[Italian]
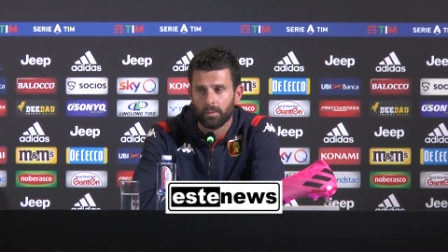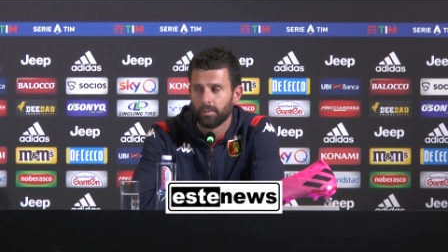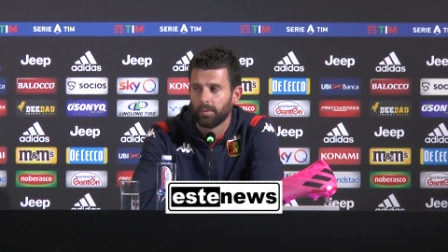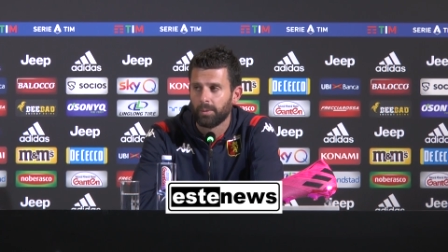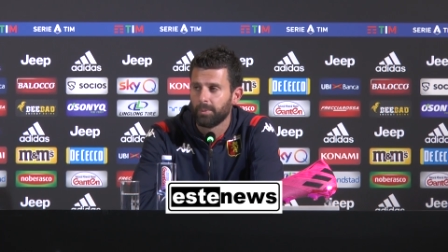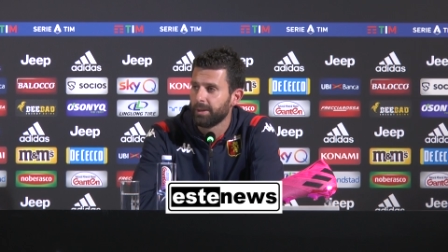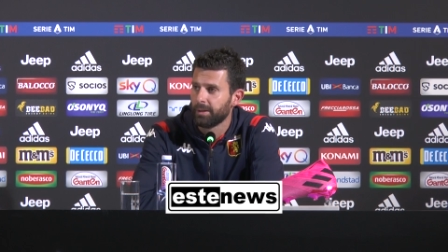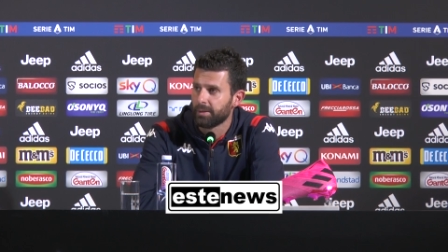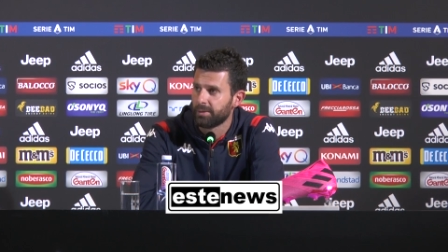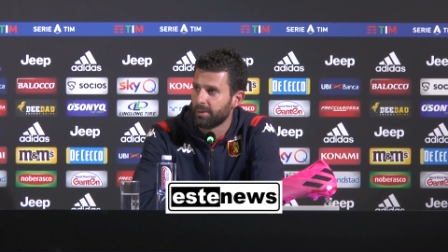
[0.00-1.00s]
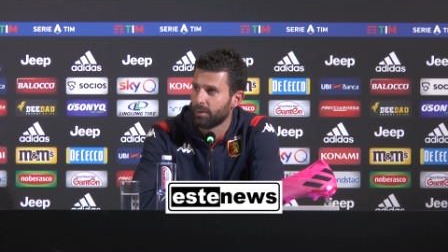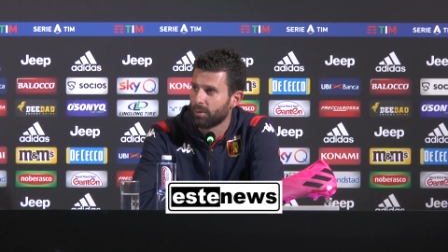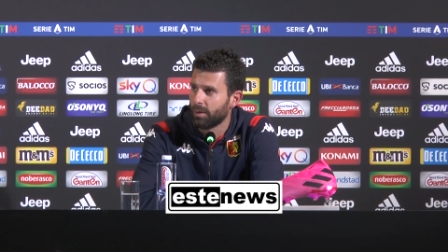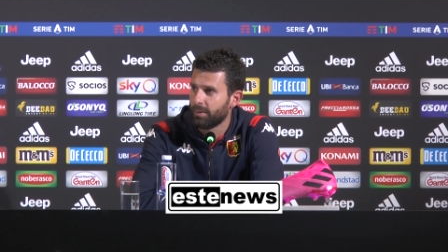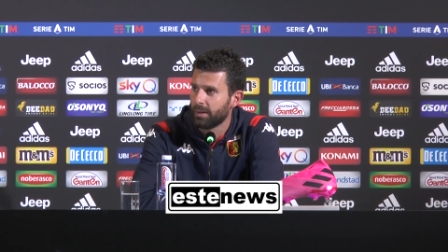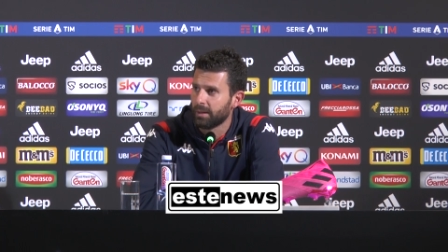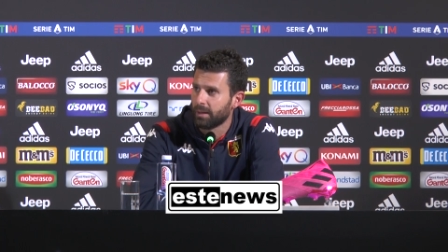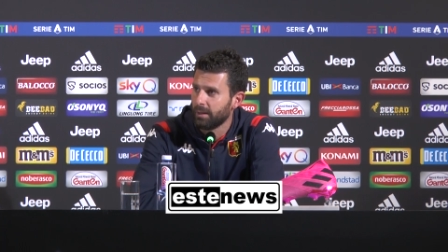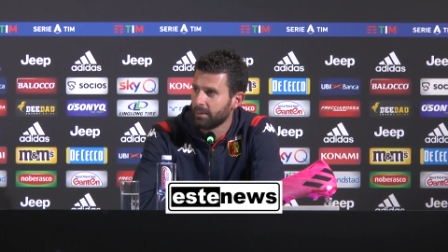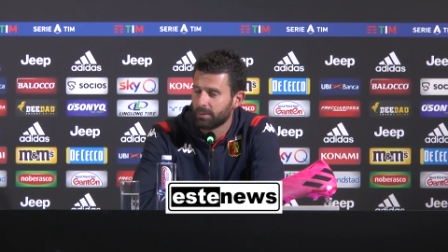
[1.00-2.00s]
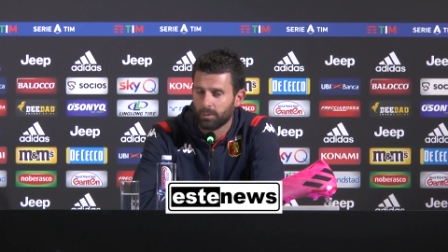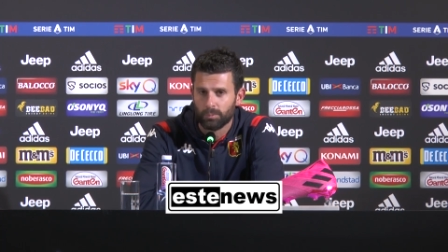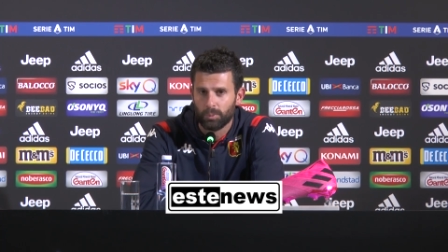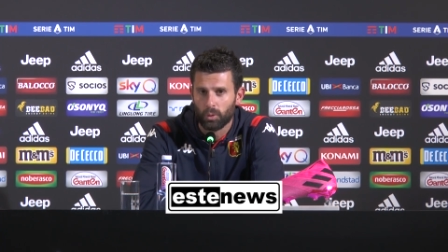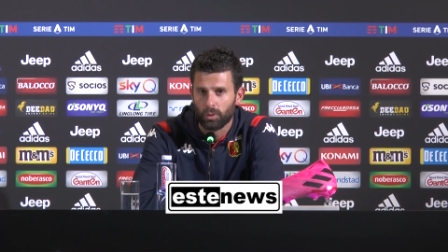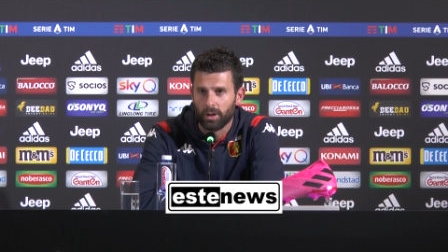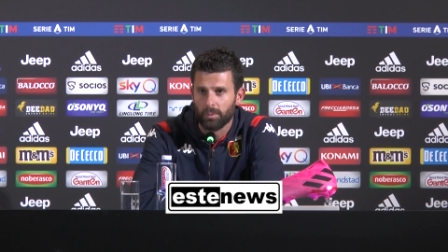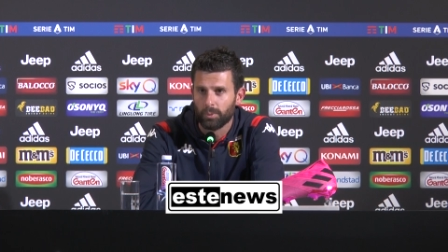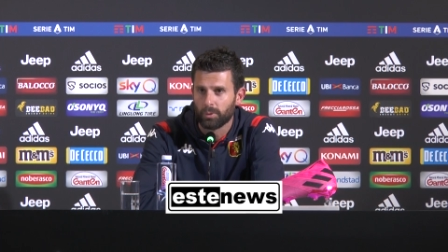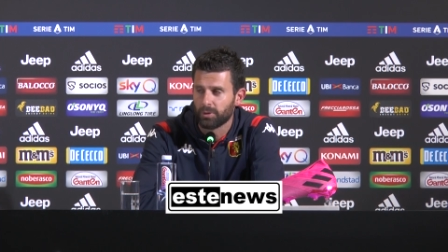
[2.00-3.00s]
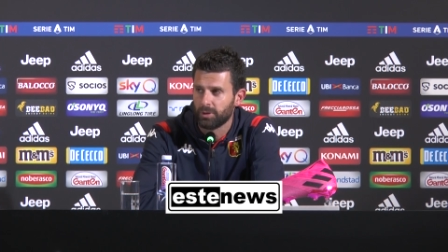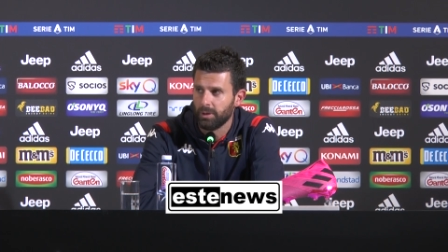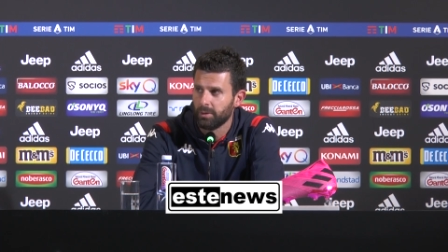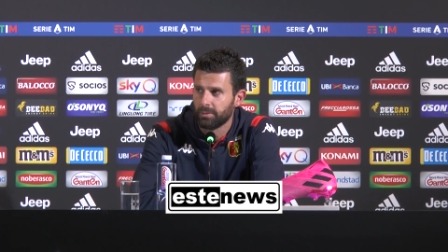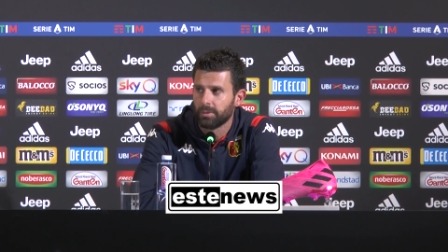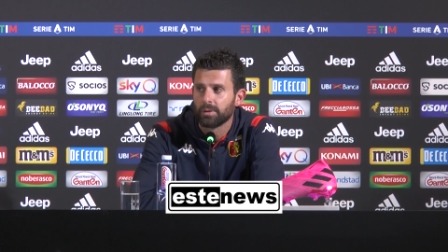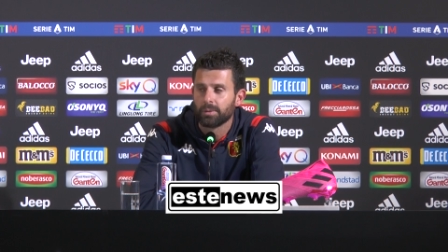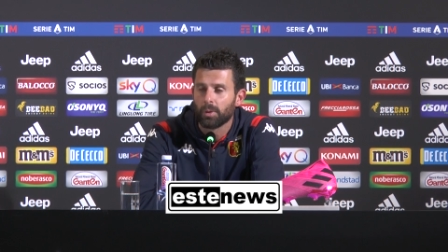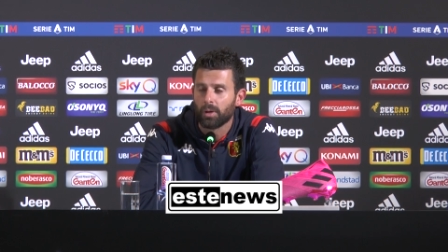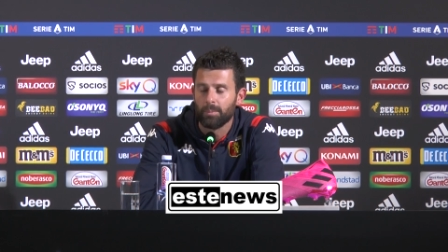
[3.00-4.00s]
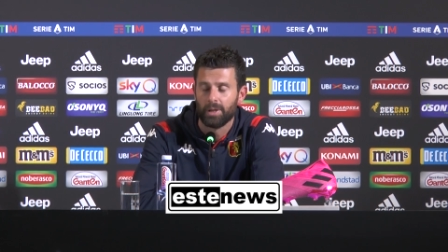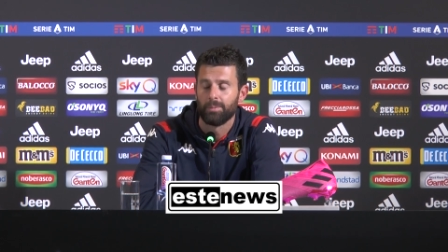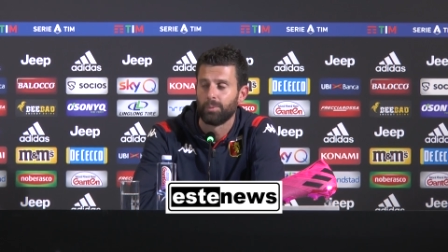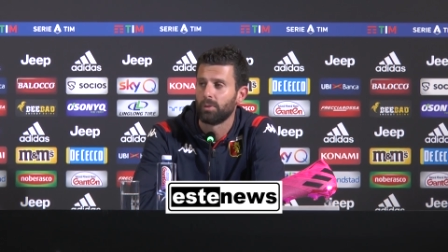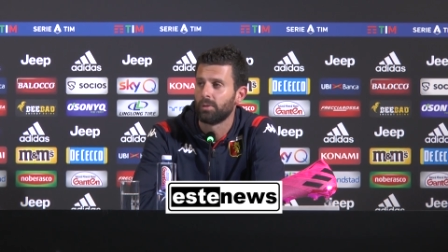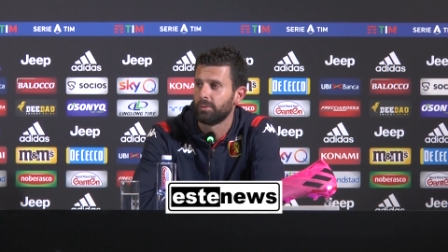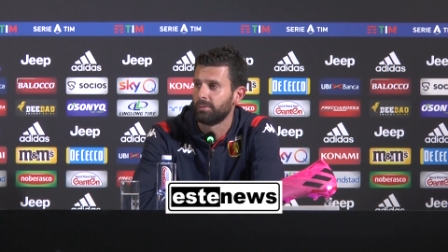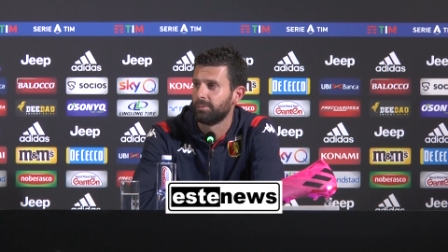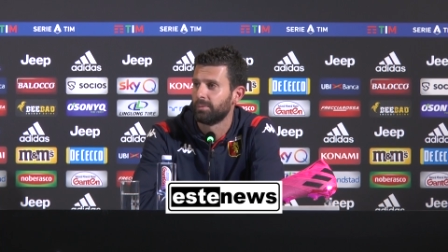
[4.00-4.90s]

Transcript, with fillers: Veramente, ti dico la verità, con poco tempo così si può cambiare poco.